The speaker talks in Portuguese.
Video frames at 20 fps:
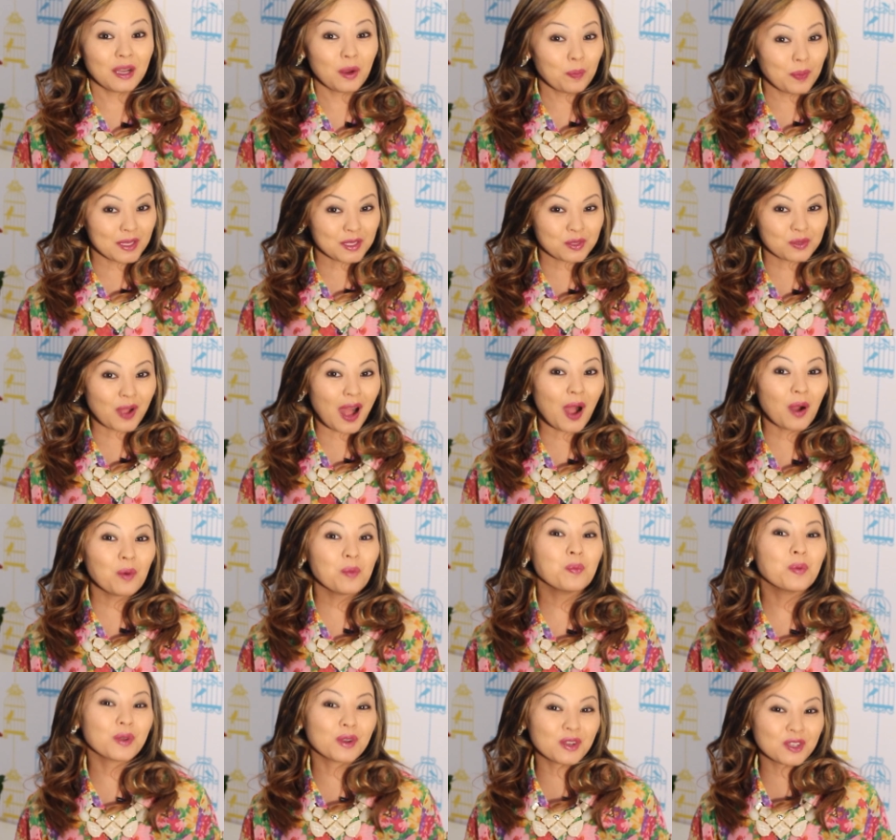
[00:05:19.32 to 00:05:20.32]
Então,
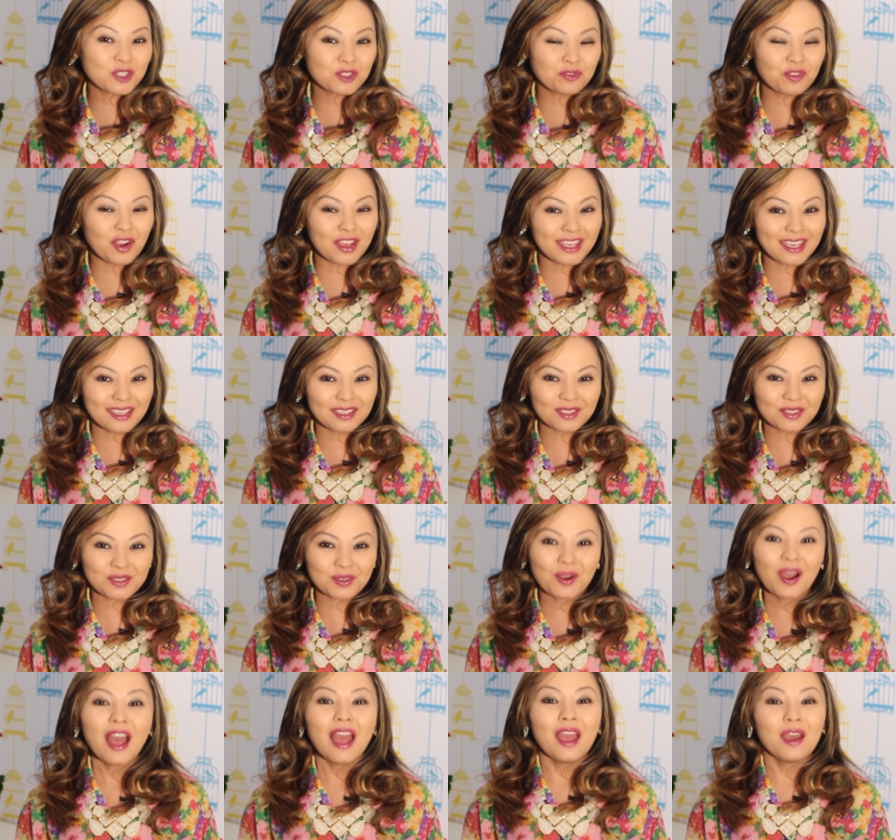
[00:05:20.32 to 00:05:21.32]
pessoal, por hoje foi
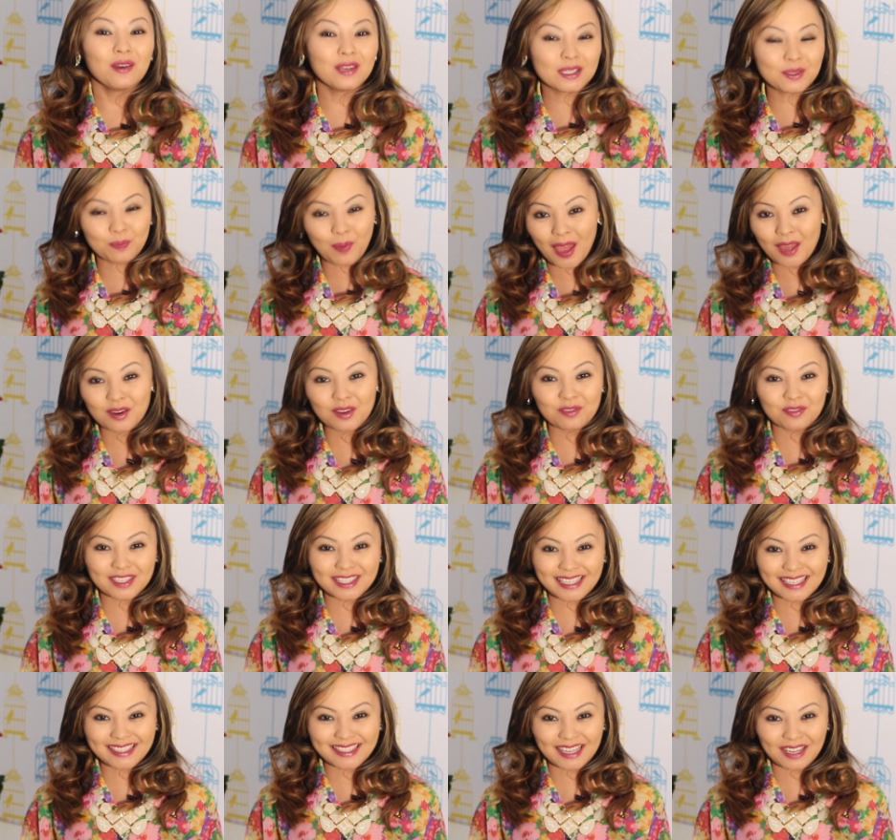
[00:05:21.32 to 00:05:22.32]
isso. Eu espero que
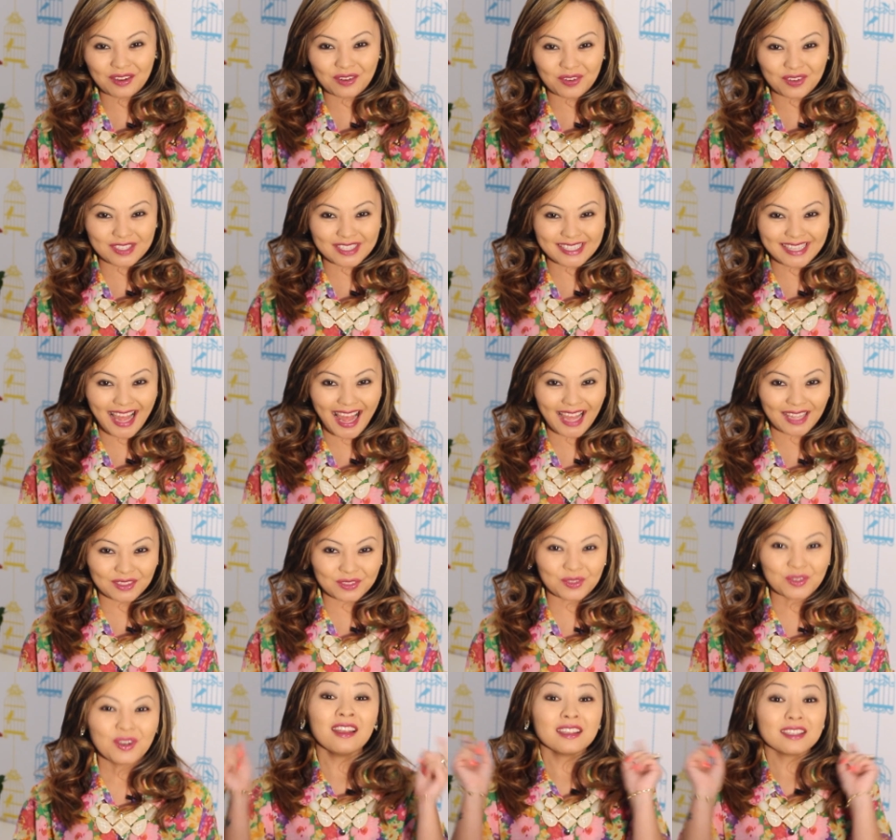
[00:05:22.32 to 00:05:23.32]
vocês tenham
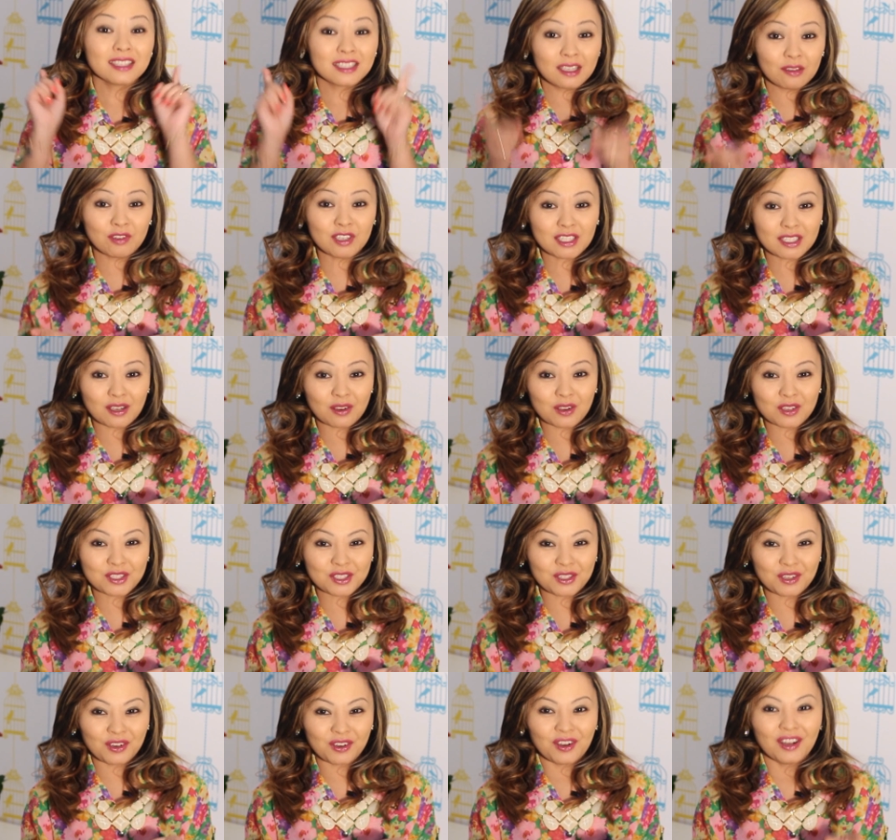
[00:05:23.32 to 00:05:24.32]
gostado. Se você
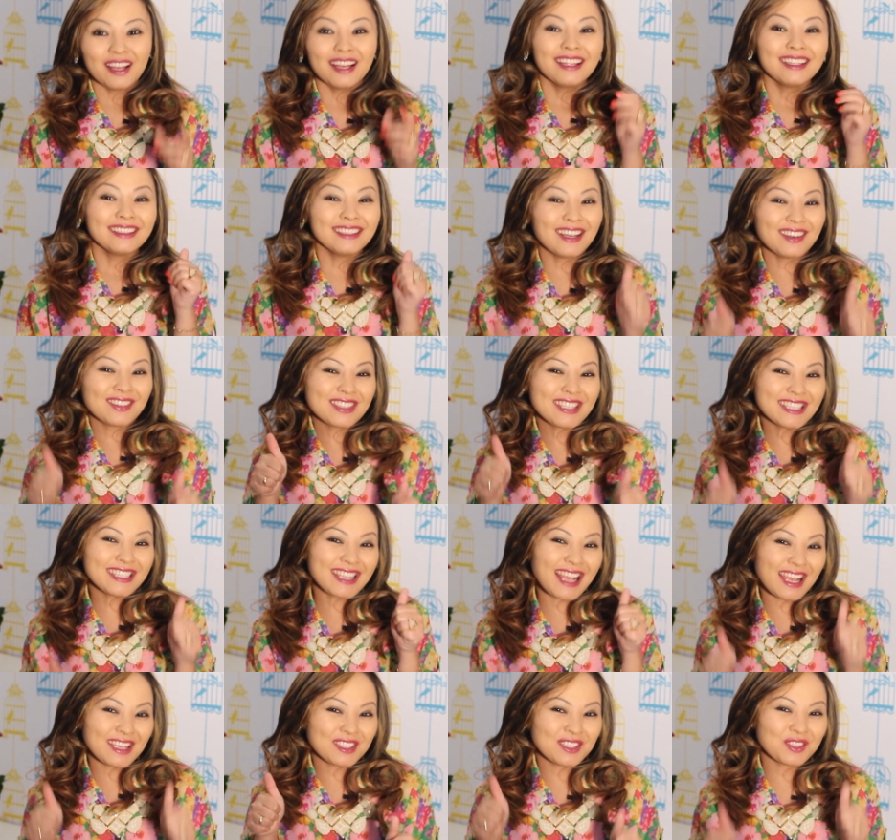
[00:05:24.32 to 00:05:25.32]
gostou, não se
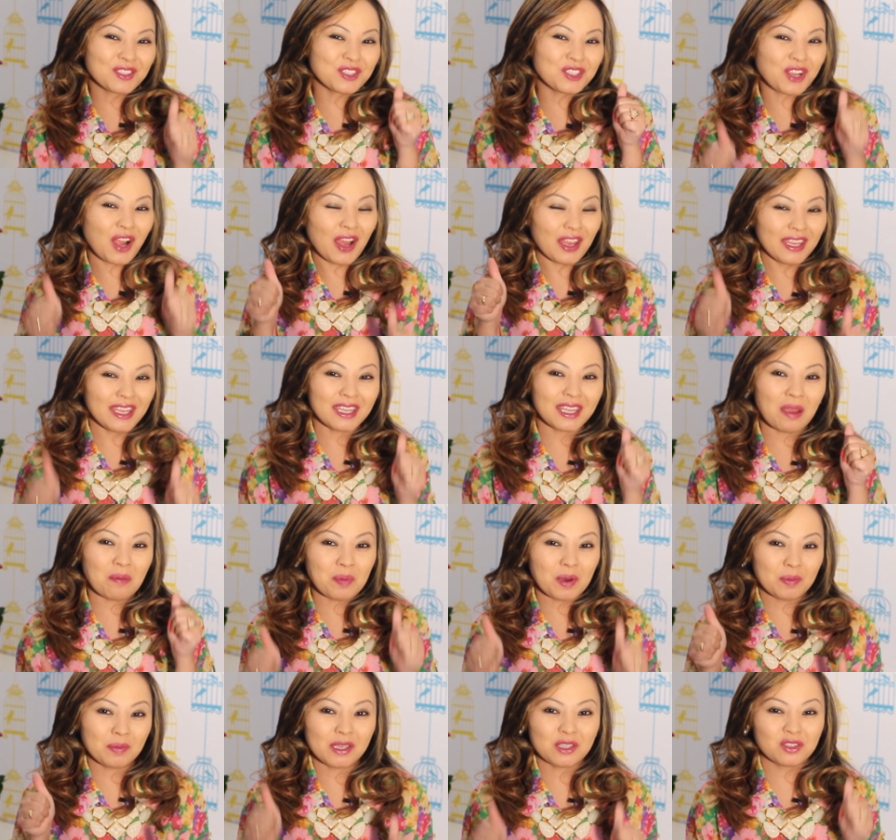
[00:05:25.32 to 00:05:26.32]
esquece do joinha
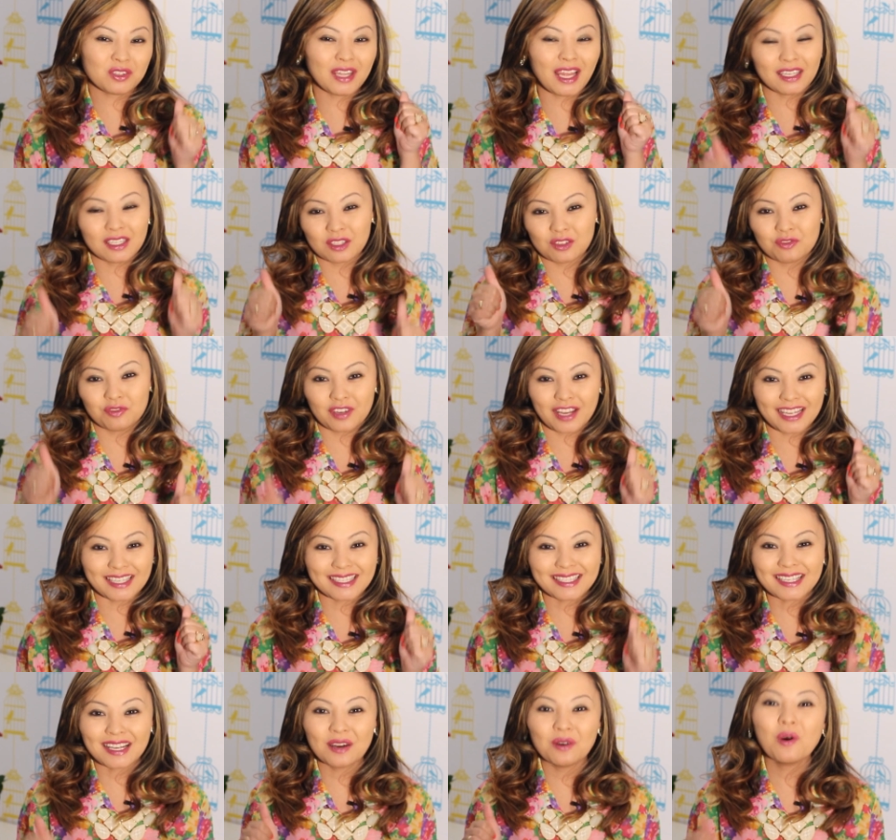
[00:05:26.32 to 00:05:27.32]
para me ajudar na
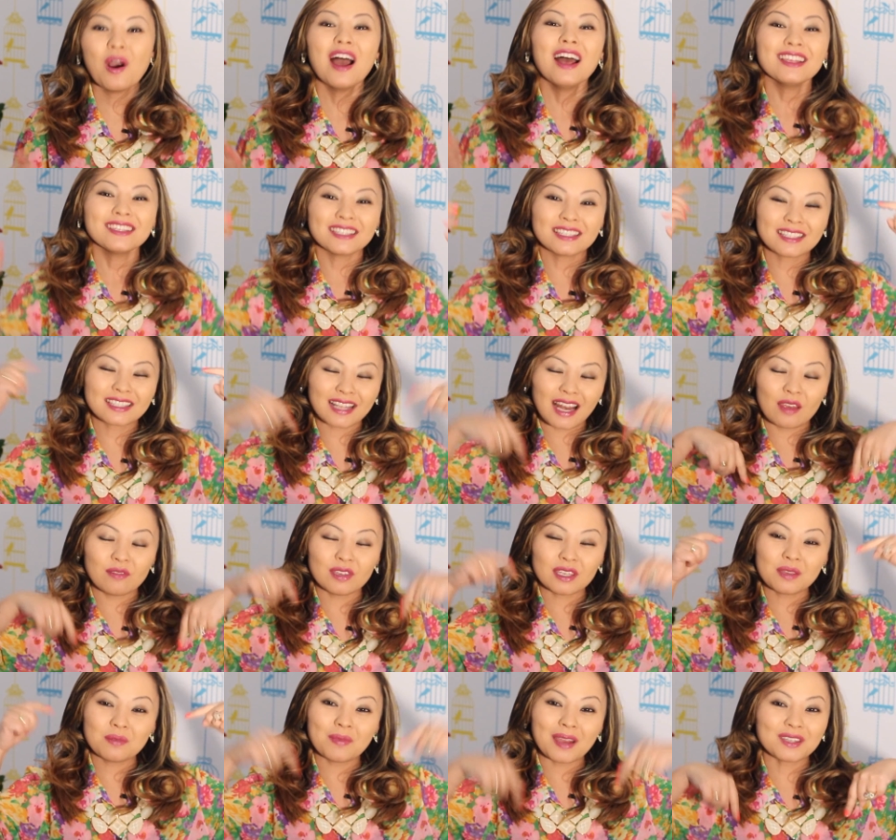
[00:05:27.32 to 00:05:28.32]
divulgação. Se
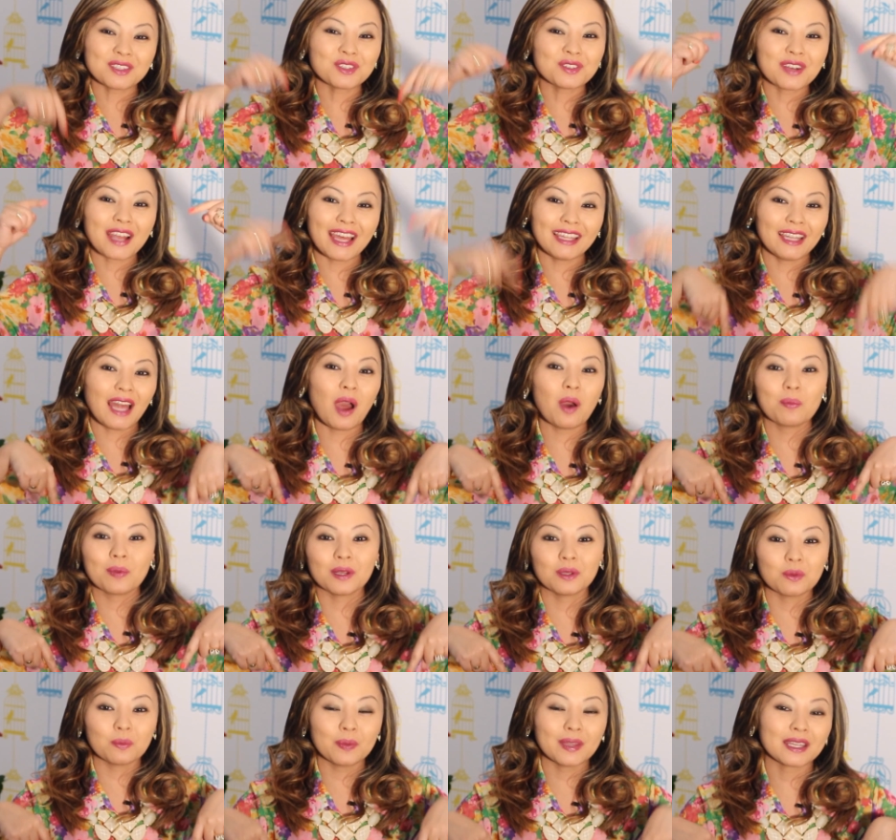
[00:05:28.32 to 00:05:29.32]
inscreve aqui embaixo no canal
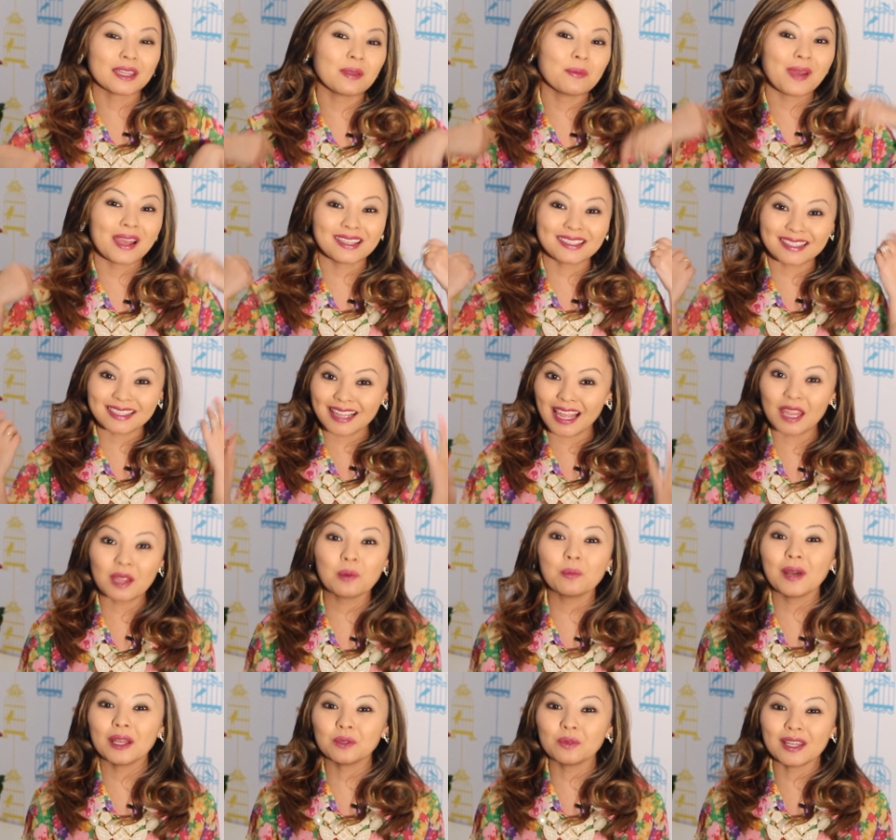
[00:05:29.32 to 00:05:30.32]
para não perder mais
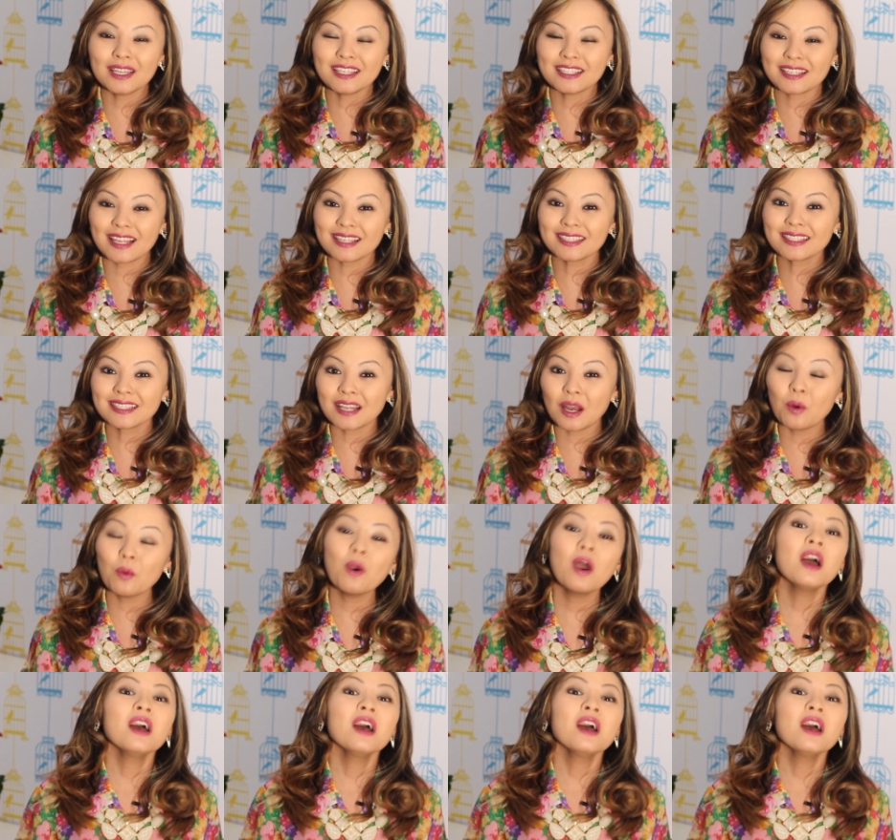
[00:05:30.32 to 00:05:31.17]
nenhuma atualização.